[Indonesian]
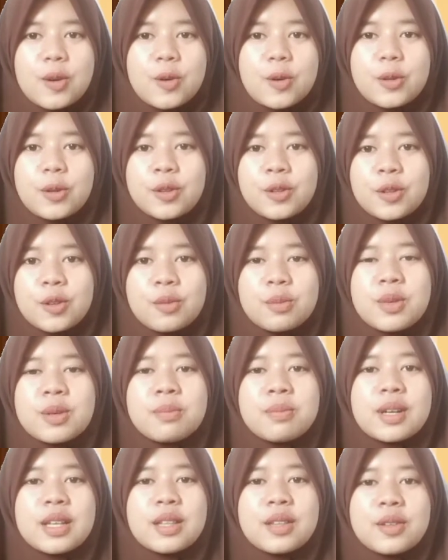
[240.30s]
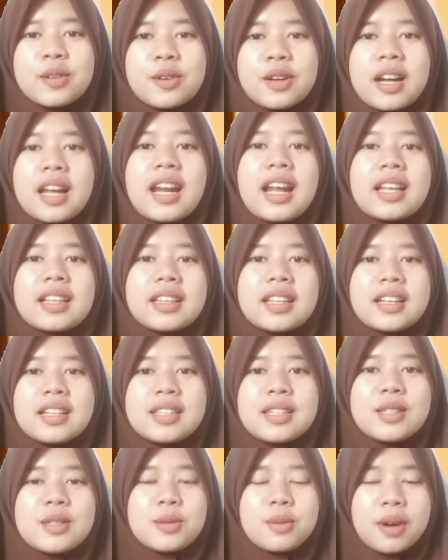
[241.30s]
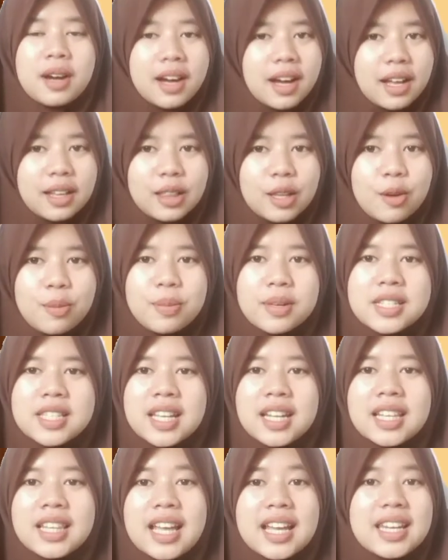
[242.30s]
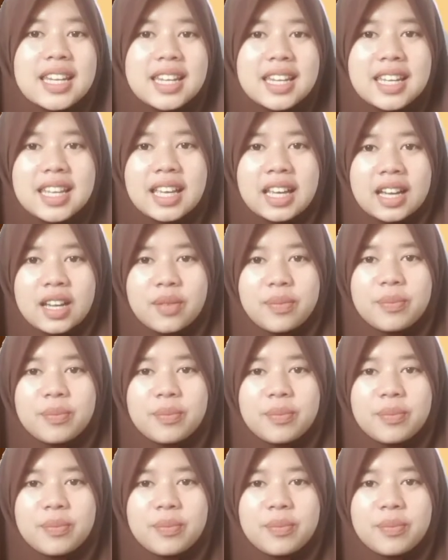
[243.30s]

untuk membentuk karakter siswa atau peserta didik.